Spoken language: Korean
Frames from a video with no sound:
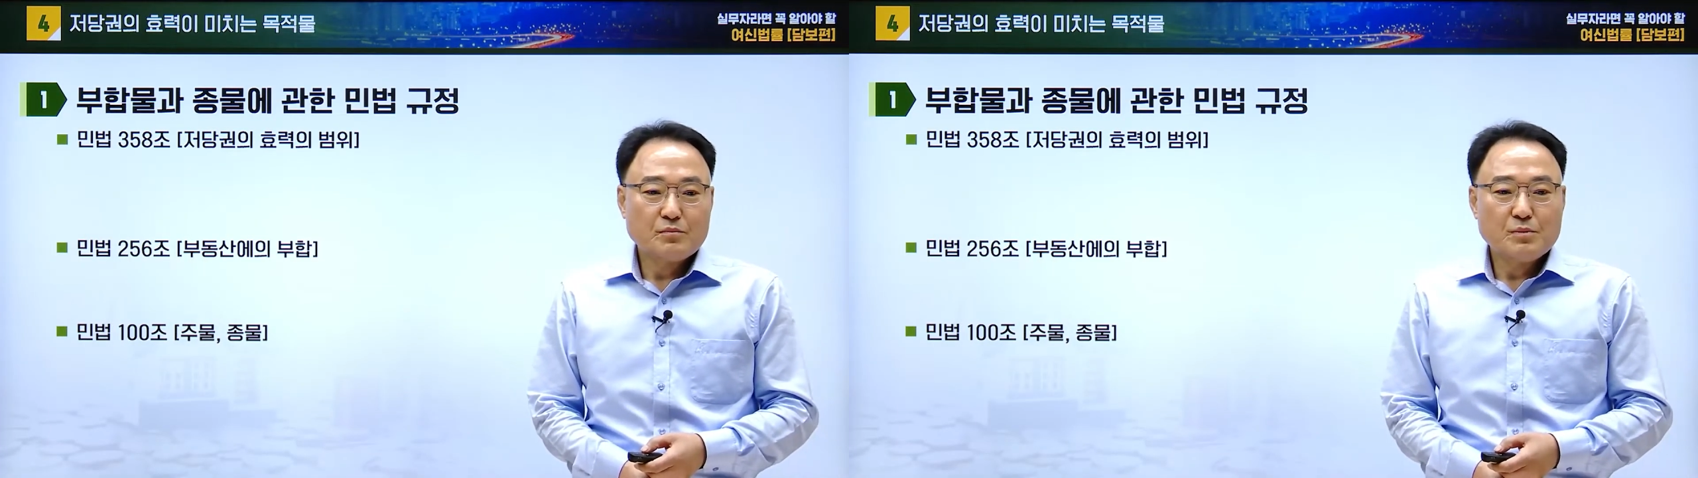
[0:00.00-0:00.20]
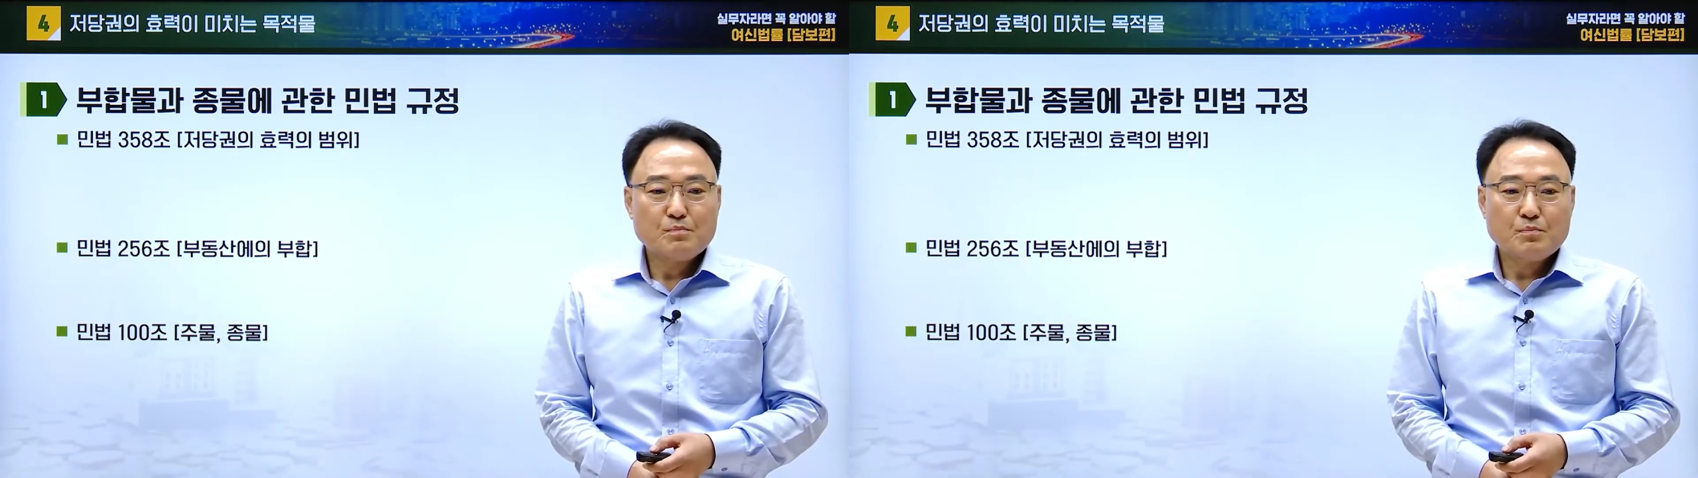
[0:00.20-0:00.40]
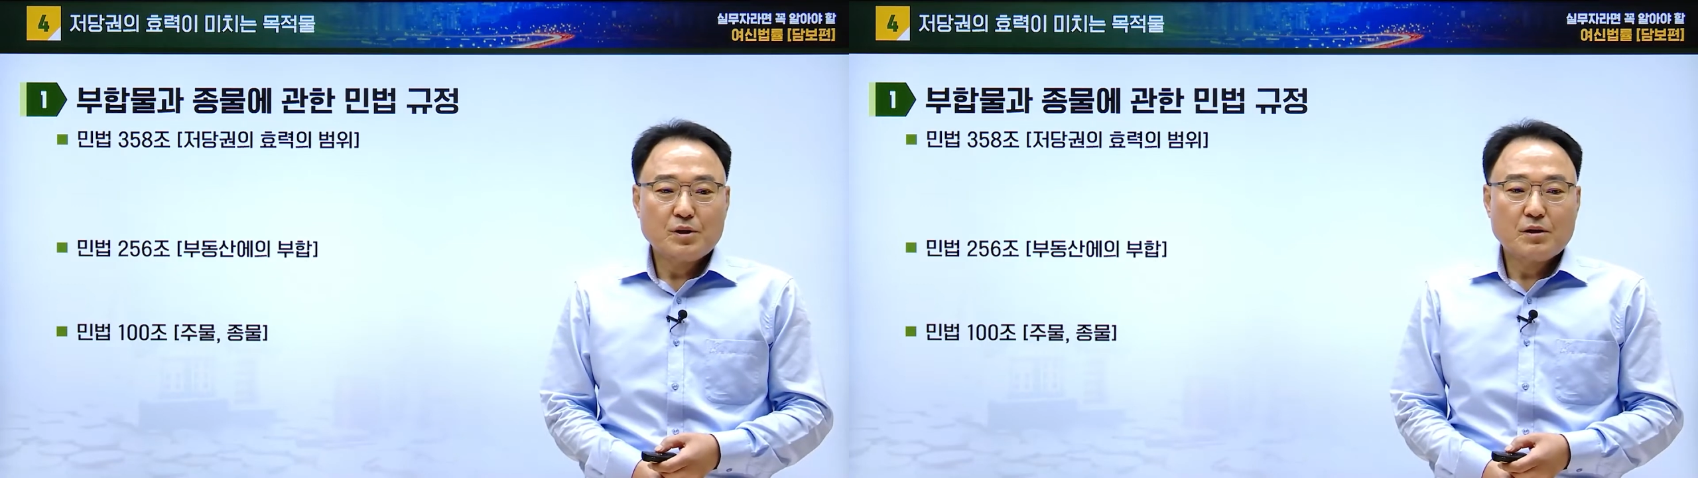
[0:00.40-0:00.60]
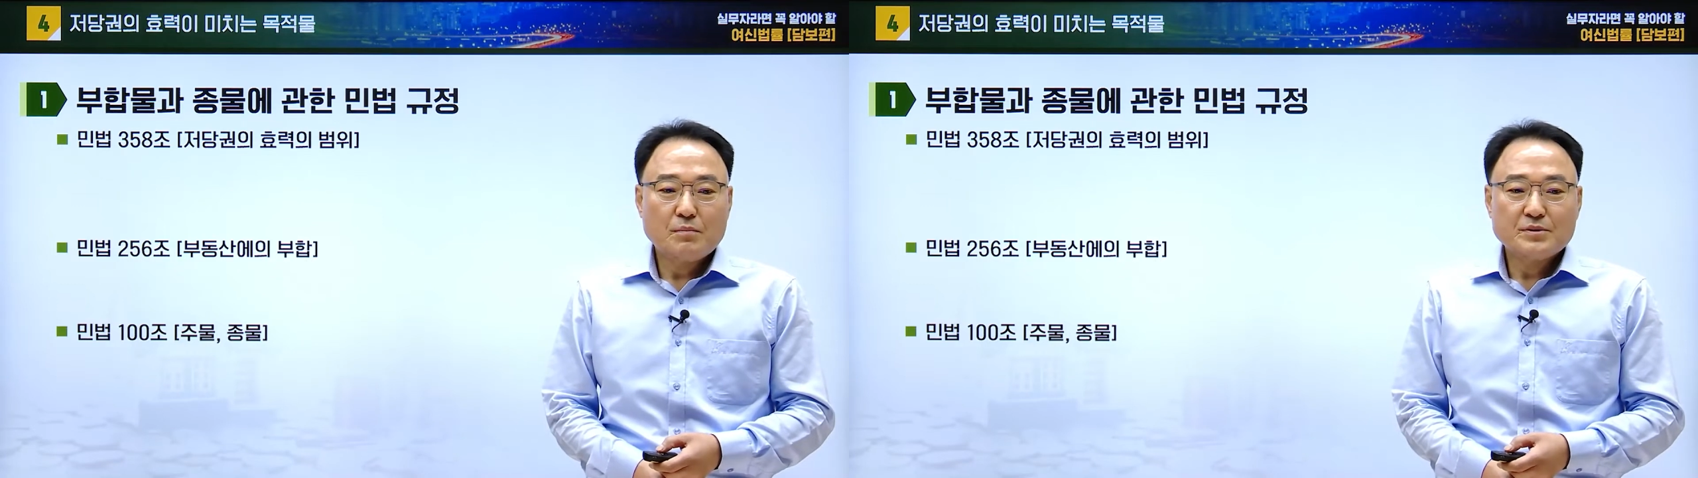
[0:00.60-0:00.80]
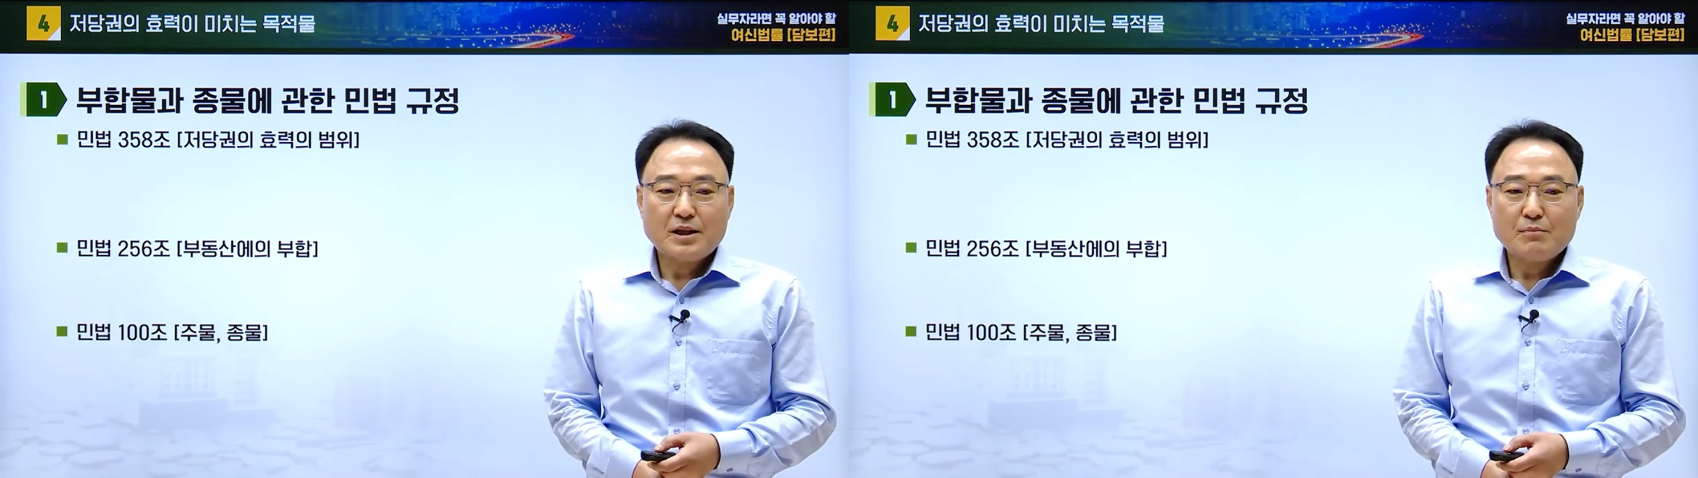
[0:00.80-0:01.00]

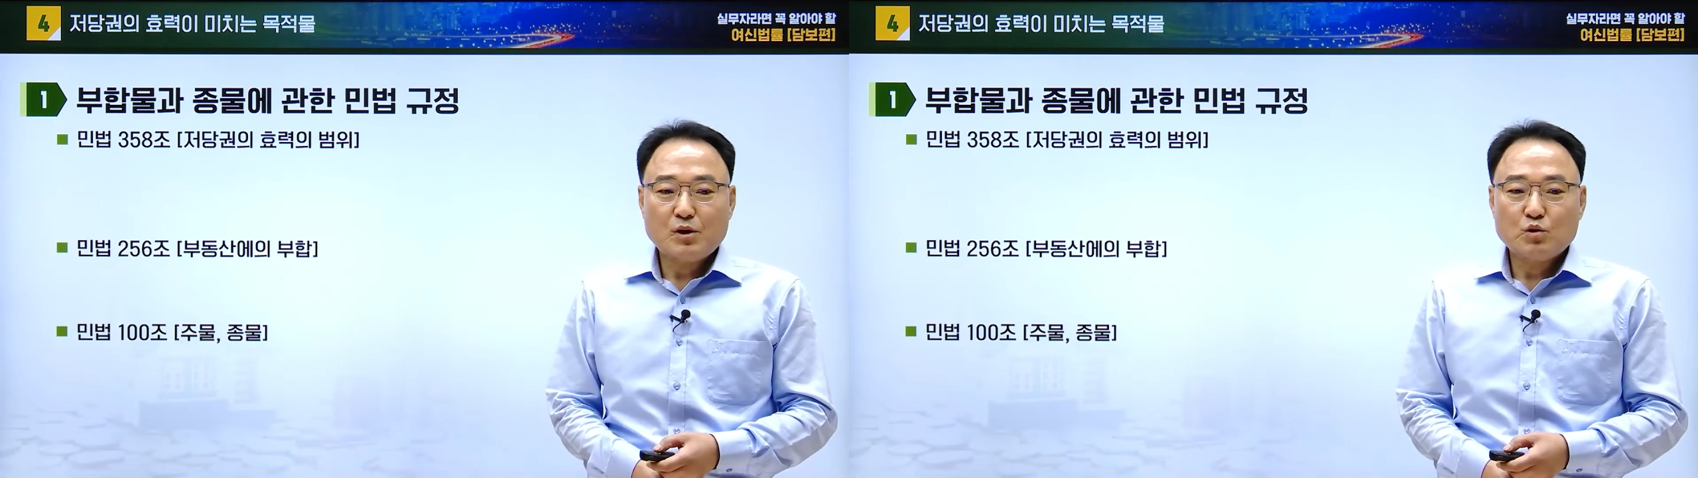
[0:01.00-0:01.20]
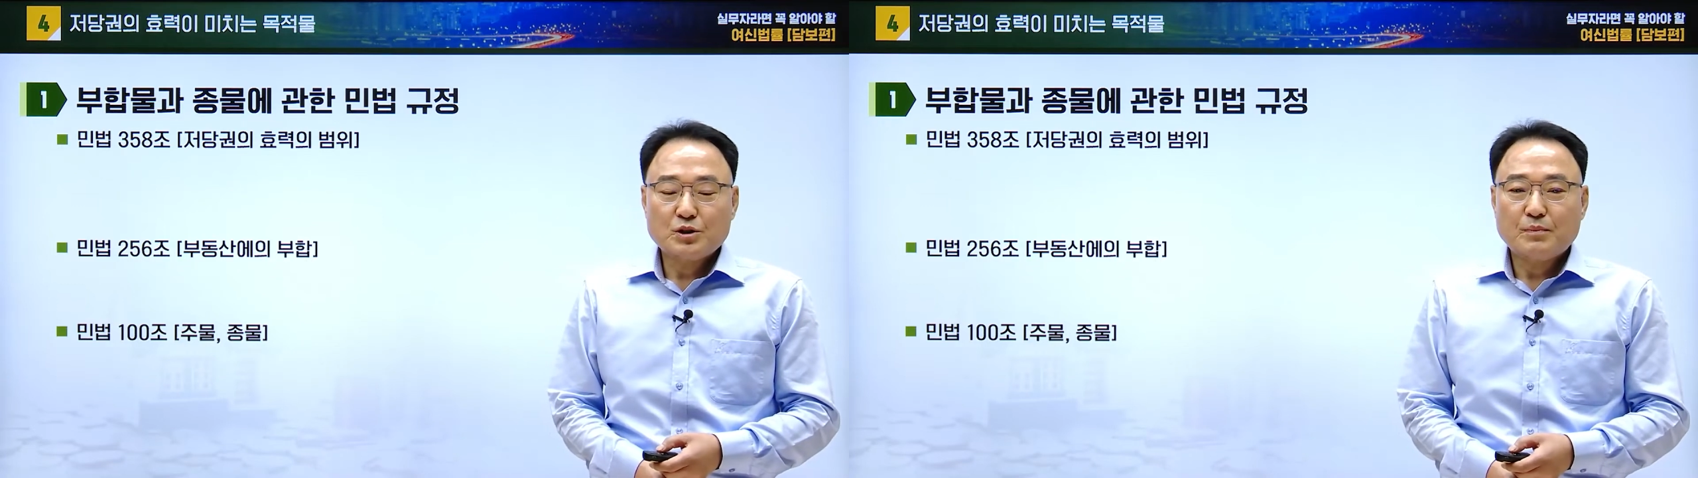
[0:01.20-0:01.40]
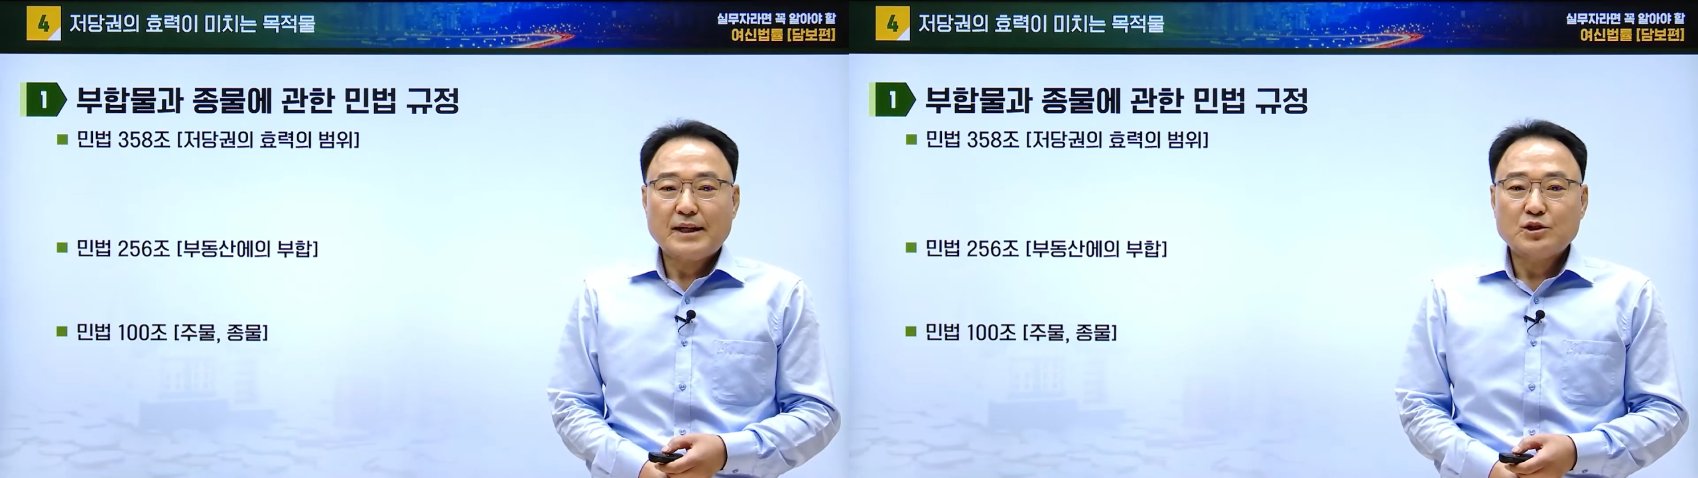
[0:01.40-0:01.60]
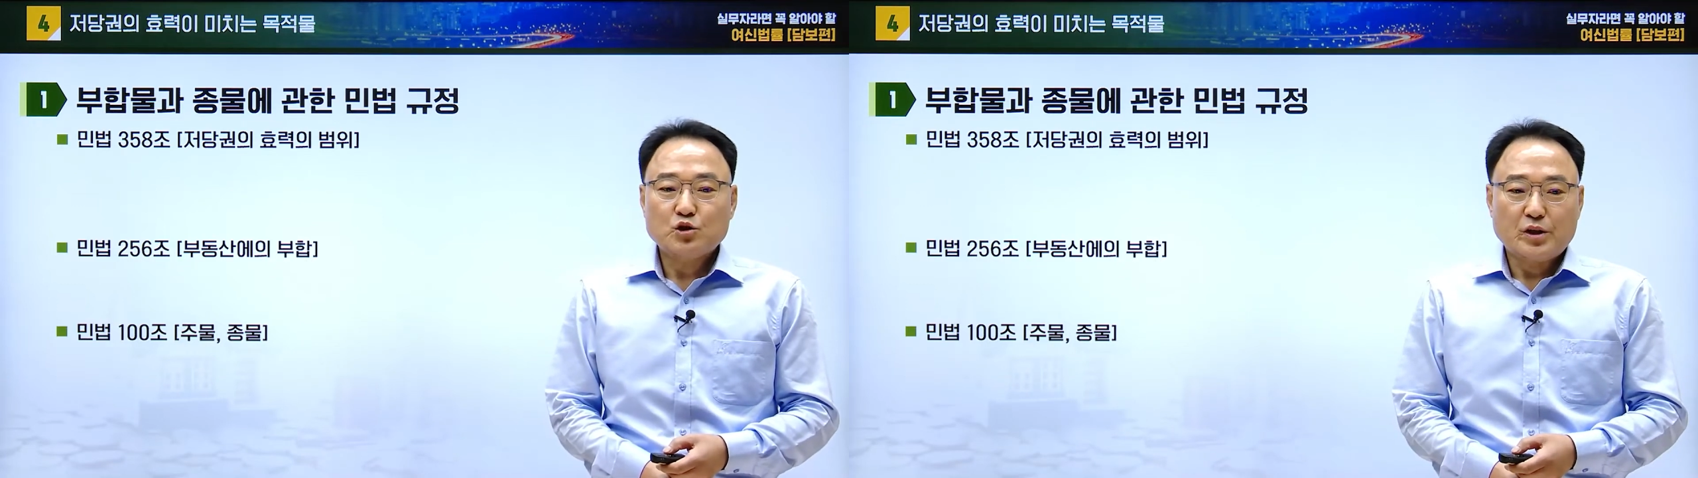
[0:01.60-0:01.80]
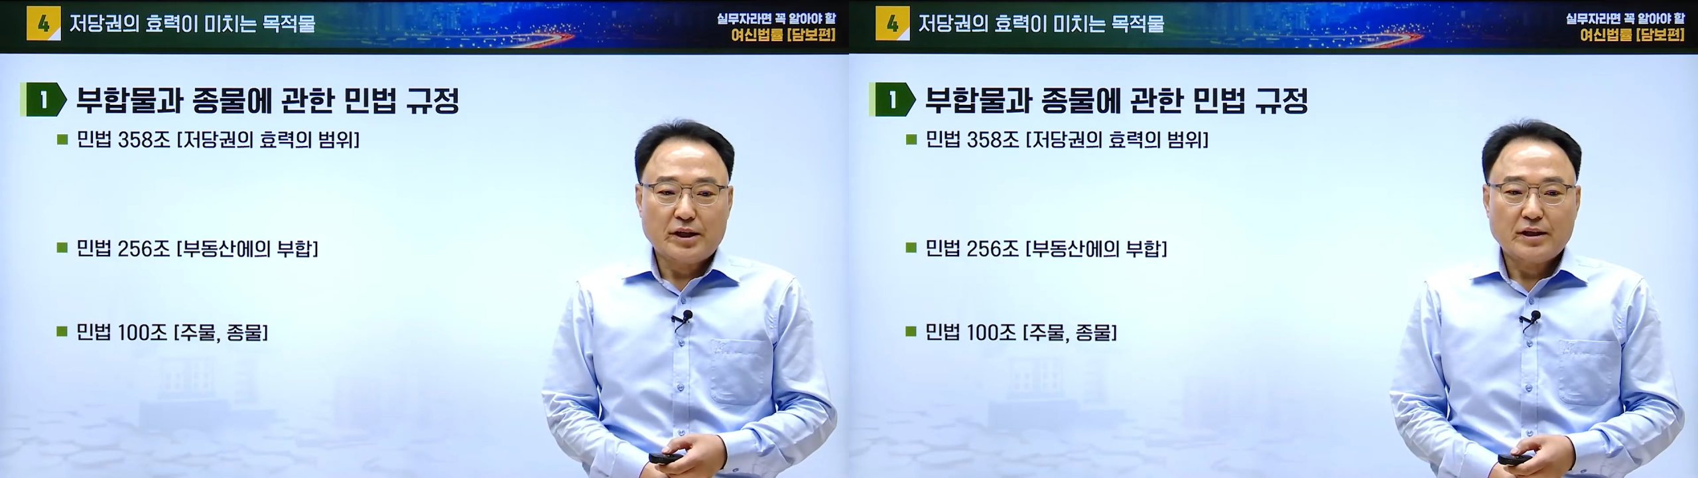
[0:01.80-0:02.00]
민법
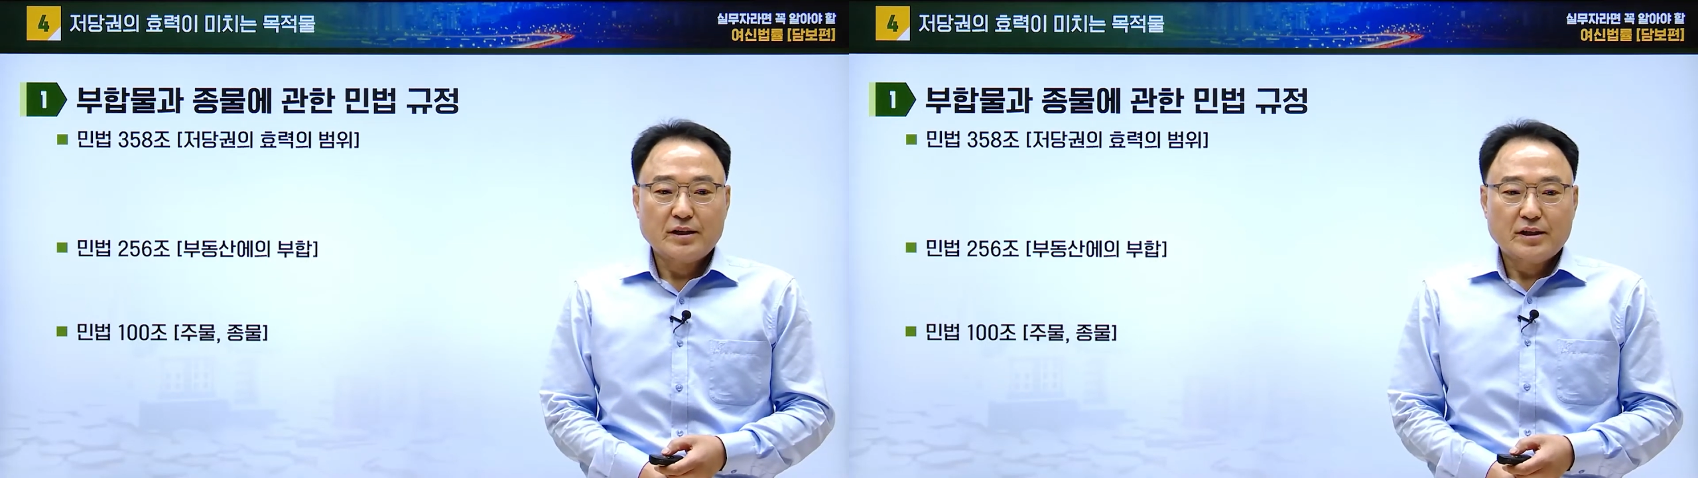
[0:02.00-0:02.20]
358조에